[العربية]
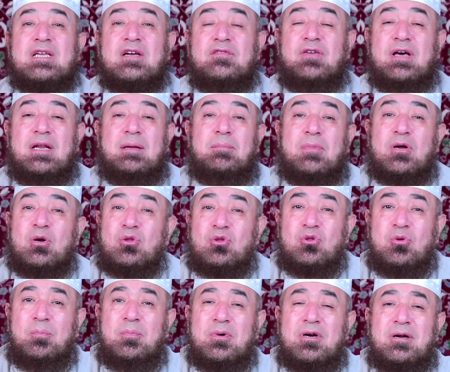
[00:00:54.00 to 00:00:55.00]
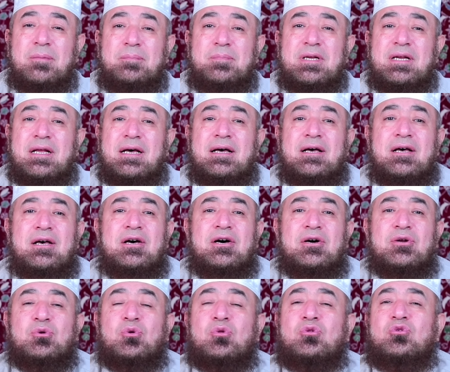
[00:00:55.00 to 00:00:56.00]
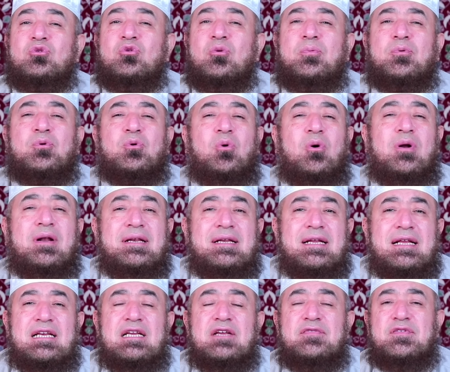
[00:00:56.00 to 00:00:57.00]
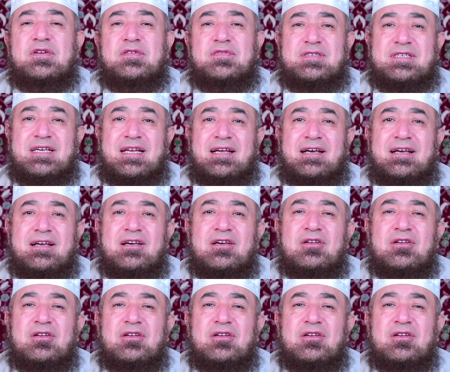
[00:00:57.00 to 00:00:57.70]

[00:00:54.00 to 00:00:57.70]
فلما نطلب من ربنا نطلب كل اللي في نفسنا